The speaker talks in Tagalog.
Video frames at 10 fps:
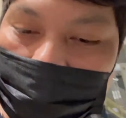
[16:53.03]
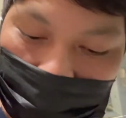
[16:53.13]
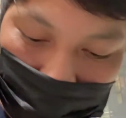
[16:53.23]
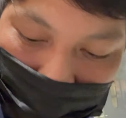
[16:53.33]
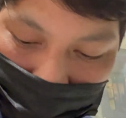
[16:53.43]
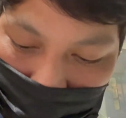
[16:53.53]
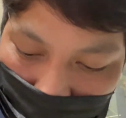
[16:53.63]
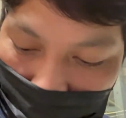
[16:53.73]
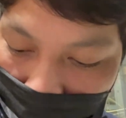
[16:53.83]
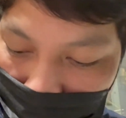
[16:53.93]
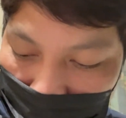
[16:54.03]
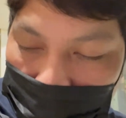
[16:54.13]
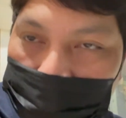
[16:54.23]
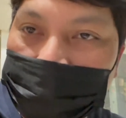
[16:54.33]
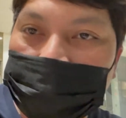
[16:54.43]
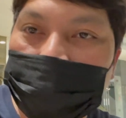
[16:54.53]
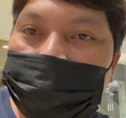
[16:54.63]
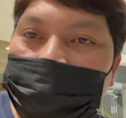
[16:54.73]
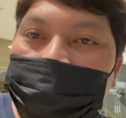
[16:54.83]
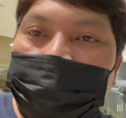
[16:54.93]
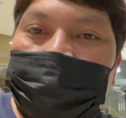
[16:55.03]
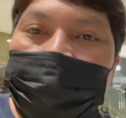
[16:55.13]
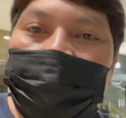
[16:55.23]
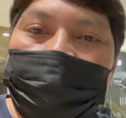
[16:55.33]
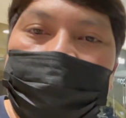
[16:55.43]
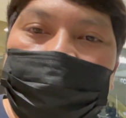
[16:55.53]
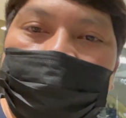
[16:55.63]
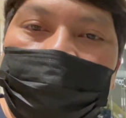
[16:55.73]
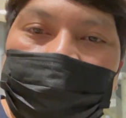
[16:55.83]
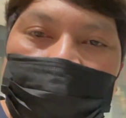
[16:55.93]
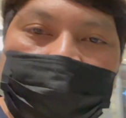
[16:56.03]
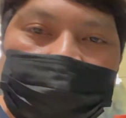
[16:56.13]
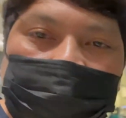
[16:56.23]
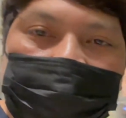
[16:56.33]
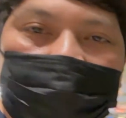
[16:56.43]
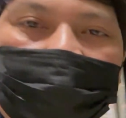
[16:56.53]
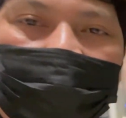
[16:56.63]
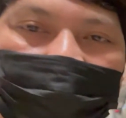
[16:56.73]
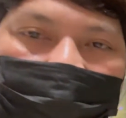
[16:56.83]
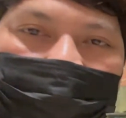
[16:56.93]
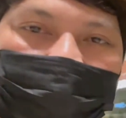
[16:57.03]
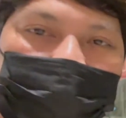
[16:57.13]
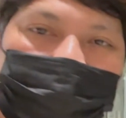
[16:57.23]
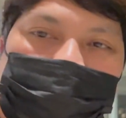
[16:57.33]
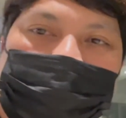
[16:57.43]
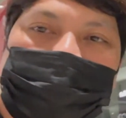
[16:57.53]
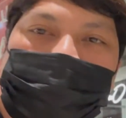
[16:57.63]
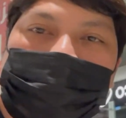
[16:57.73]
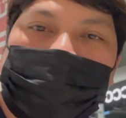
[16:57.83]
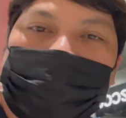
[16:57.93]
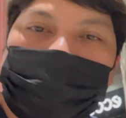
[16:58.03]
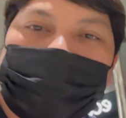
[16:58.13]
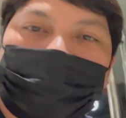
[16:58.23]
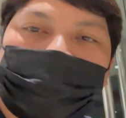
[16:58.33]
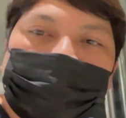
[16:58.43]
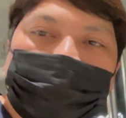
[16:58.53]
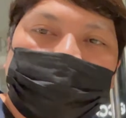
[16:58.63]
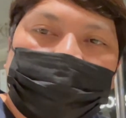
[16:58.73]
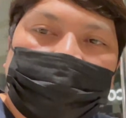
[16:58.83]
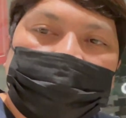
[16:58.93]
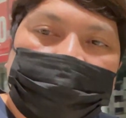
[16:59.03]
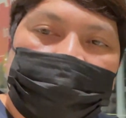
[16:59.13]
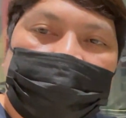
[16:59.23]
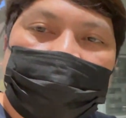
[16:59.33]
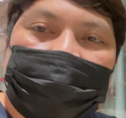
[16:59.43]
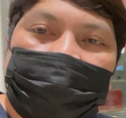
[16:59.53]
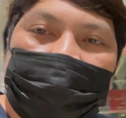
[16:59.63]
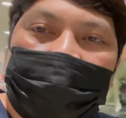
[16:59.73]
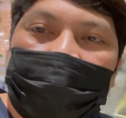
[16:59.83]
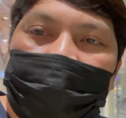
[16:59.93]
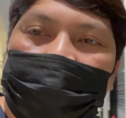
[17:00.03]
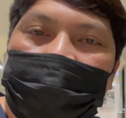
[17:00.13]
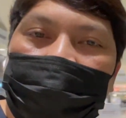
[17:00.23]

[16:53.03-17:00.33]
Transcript: So, sara muna ako ng shop. So, see you guys. Ayan, sarado ng store. See you later.